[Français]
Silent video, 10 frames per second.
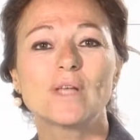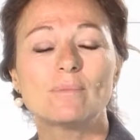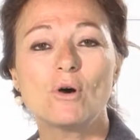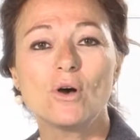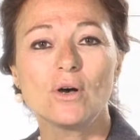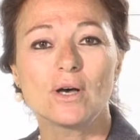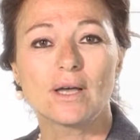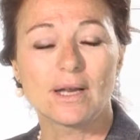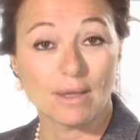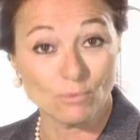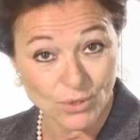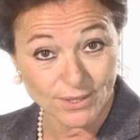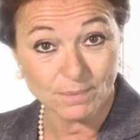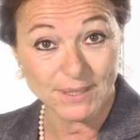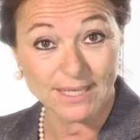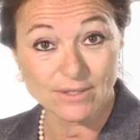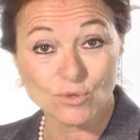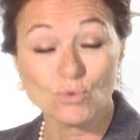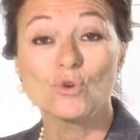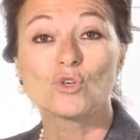d'abord la
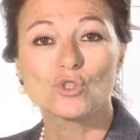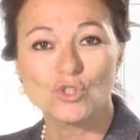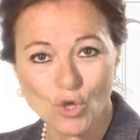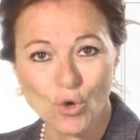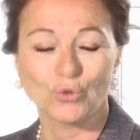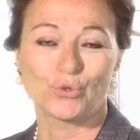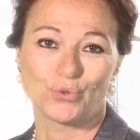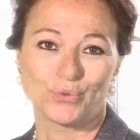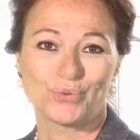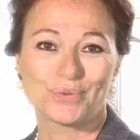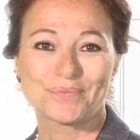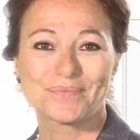multiplication sans retenue.